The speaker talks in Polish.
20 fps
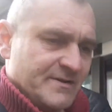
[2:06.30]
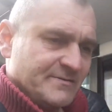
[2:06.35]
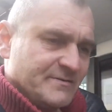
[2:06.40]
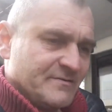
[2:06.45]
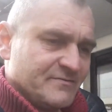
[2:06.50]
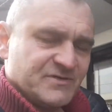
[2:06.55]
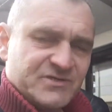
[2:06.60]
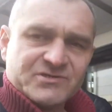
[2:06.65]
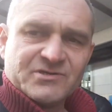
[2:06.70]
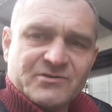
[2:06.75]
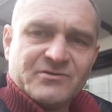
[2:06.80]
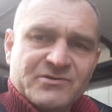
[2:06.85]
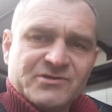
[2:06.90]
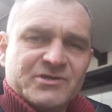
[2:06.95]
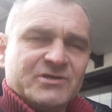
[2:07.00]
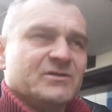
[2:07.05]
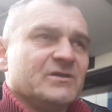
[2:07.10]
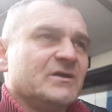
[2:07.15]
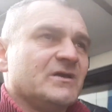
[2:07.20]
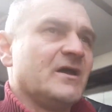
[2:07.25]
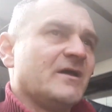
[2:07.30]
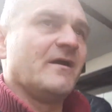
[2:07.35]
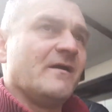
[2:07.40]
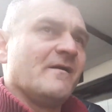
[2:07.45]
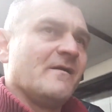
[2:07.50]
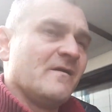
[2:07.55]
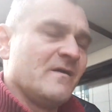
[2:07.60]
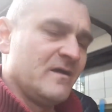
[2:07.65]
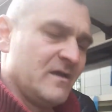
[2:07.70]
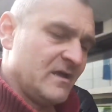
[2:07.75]
3 godziny.
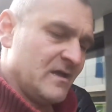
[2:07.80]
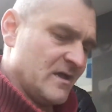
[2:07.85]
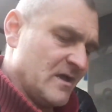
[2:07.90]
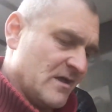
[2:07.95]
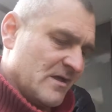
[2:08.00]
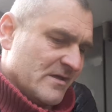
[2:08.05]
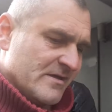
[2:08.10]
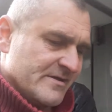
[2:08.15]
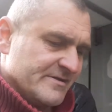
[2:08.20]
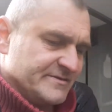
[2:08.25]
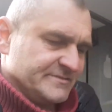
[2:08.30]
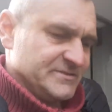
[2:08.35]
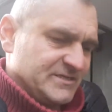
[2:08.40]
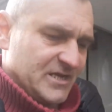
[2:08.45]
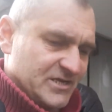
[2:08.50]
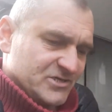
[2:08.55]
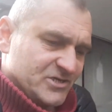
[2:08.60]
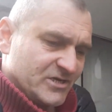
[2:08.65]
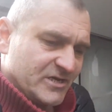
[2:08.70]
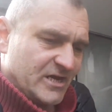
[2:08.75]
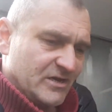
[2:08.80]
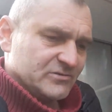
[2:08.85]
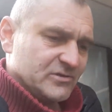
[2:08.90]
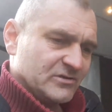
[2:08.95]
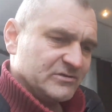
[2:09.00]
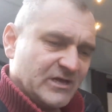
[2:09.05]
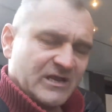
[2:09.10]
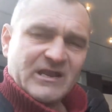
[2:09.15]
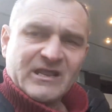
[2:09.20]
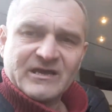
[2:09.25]
Także ja to
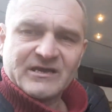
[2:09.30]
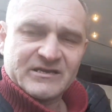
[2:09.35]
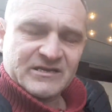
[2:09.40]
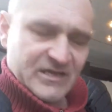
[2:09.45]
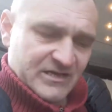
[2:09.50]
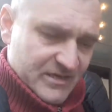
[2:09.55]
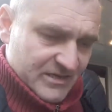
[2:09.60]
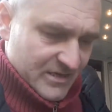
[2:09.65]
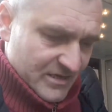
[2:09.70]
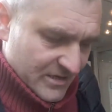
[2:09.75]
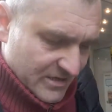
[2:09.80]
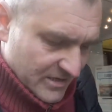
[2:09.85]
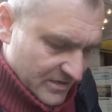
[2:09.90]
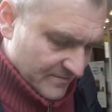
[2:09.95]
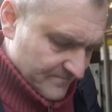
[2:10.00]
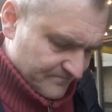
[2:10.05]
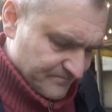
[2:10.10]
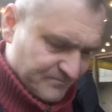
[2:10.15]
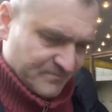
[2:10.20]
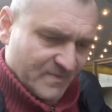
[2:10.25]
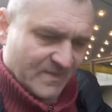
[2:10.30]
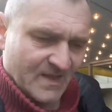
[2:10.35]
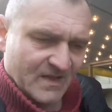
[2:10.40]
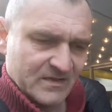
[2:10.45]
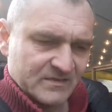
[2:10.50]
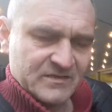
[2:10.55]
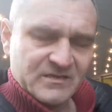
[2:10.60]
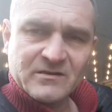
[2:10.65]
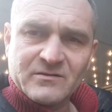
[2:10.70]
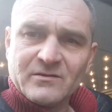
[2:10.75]
nalechę
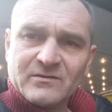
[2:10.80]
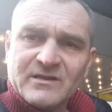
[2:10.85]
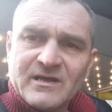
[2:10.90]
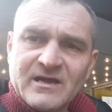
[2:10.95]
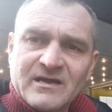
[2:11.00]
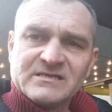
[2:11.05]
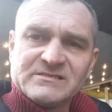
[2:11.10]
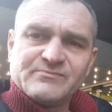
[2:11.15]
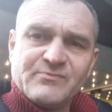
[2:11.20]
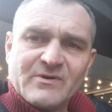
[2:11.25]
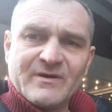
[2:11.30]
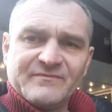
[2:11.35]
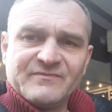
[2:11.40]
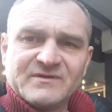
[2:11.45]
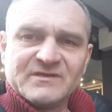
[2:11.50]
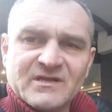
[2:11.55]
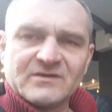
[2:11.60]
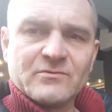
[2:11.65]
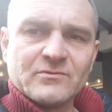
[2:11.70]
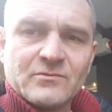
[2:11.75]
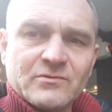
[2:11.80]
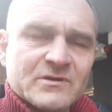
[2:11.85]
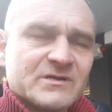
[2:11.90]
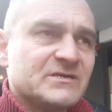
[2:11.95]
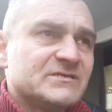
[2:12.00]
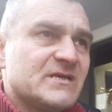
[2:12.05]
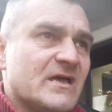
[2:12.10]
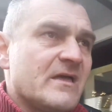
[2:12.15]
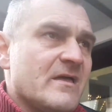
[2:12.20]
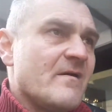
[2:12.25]
tylko na składnik, na
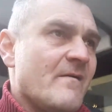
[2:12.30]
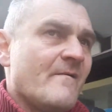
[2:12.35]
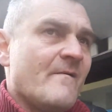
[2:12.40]
kukurydzę.